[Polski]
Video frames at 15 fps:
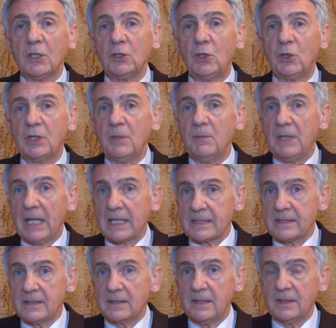do
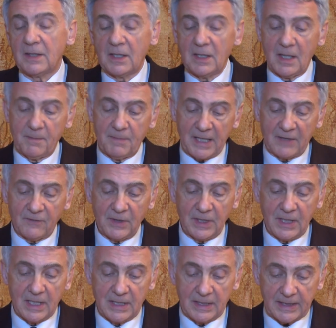gimnastyki tej
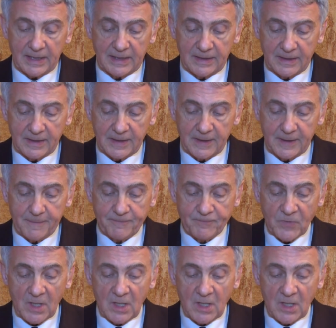prawej ręki.